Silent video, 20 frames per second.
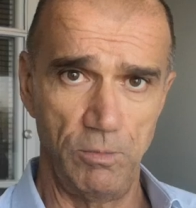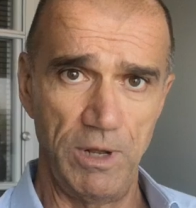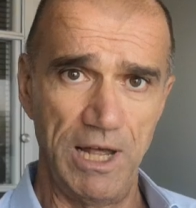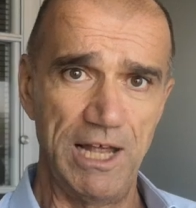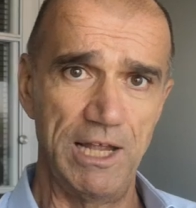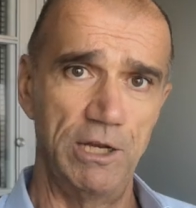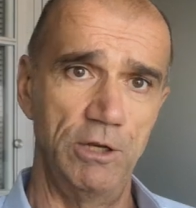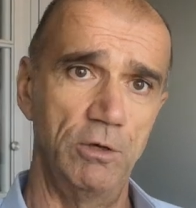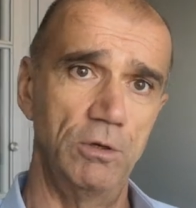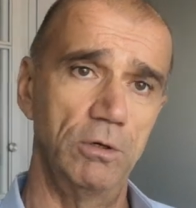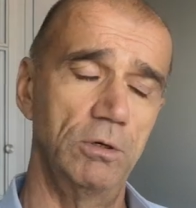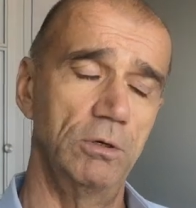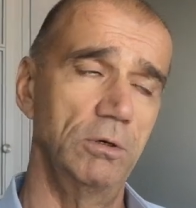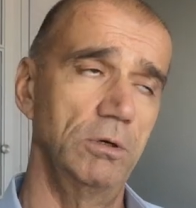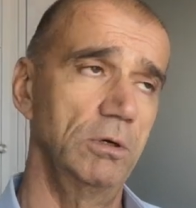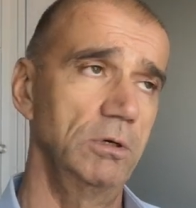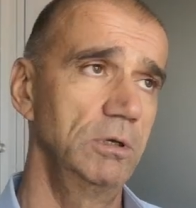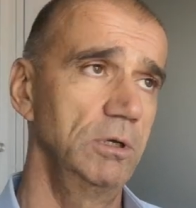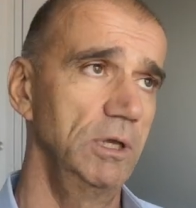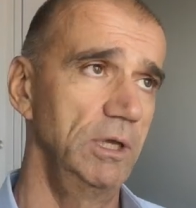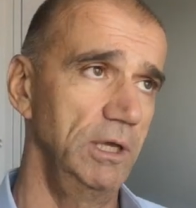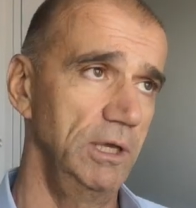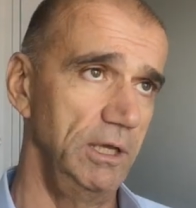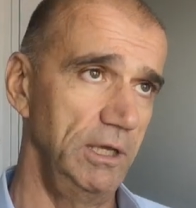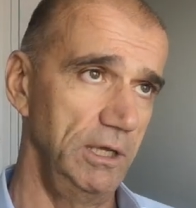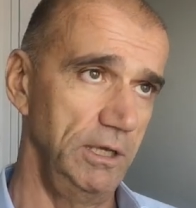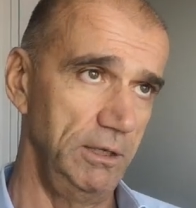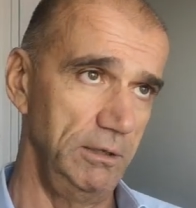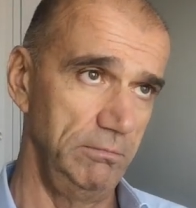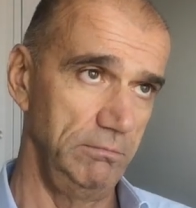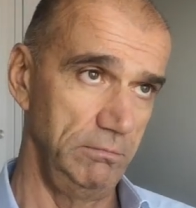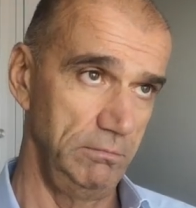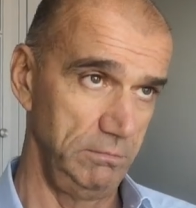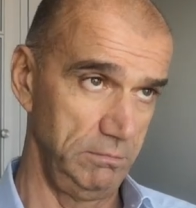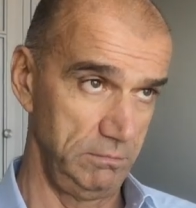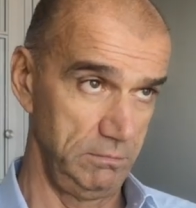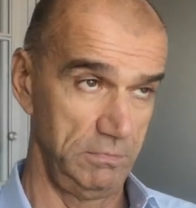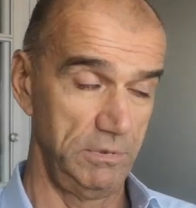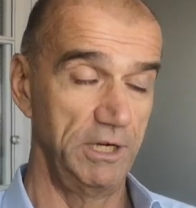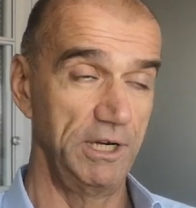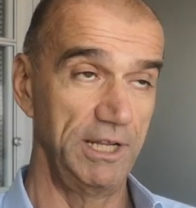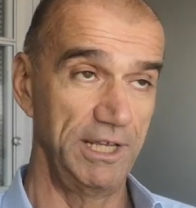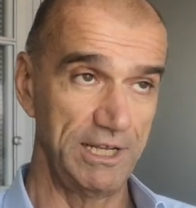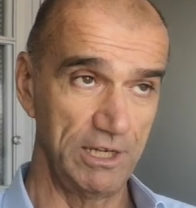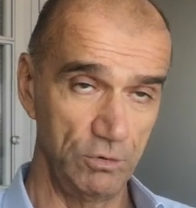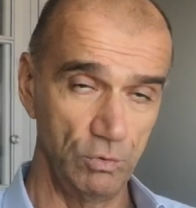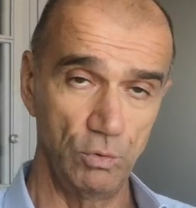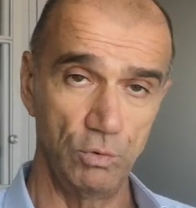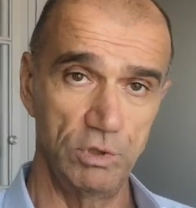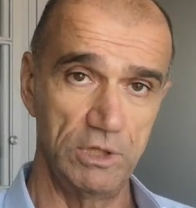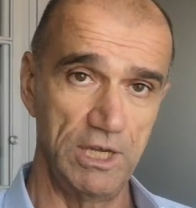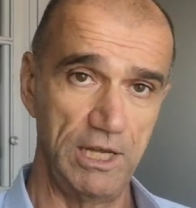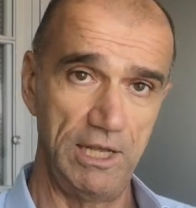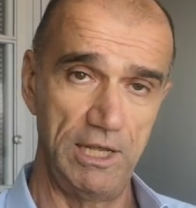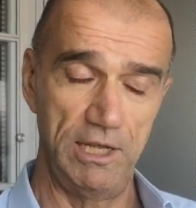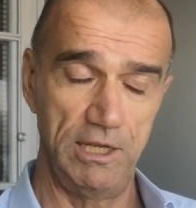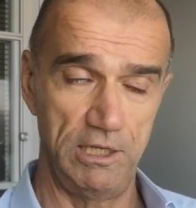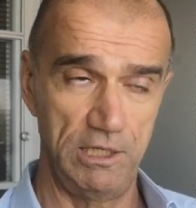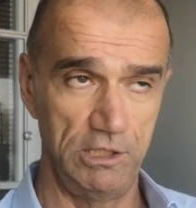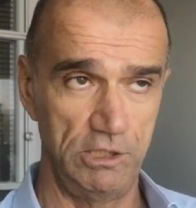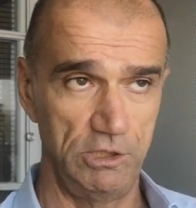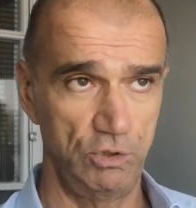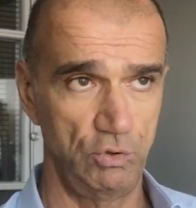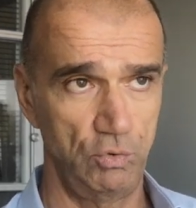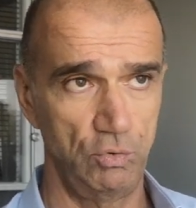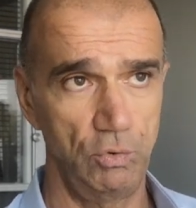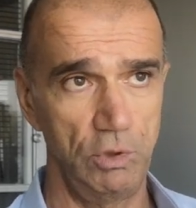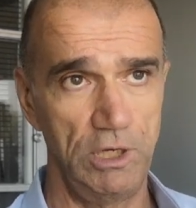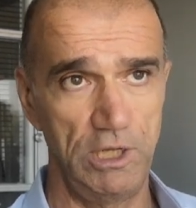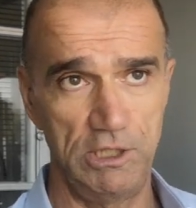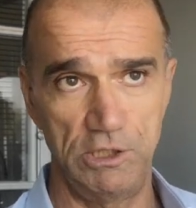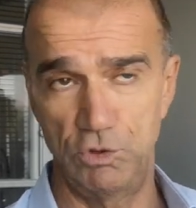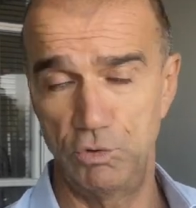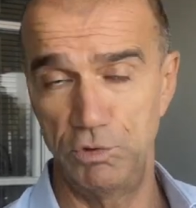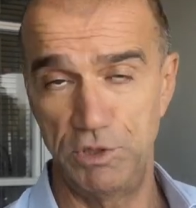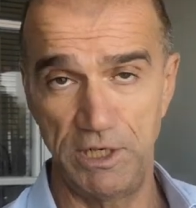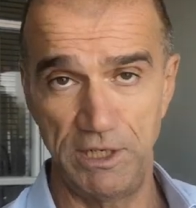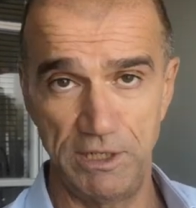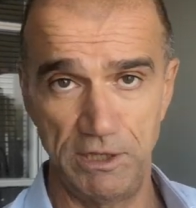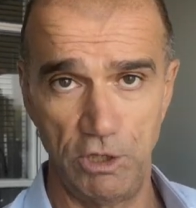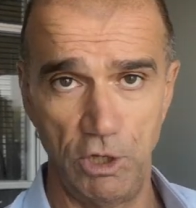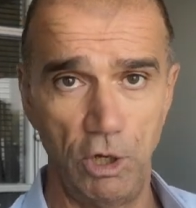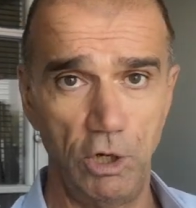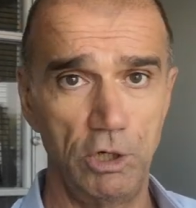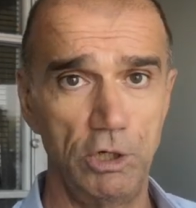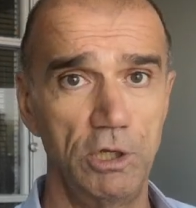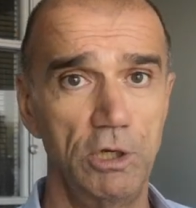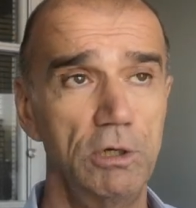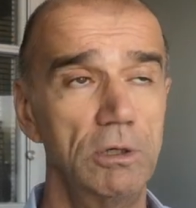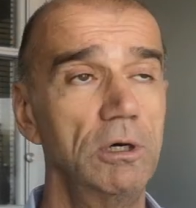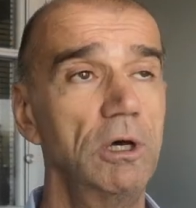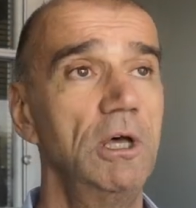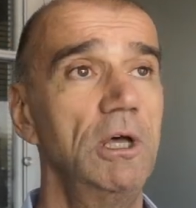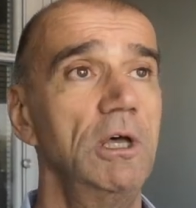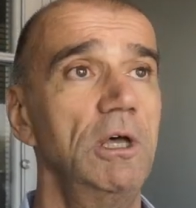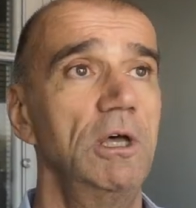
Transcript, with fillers: umano, ehm, ricaduta sulla, sul territorio,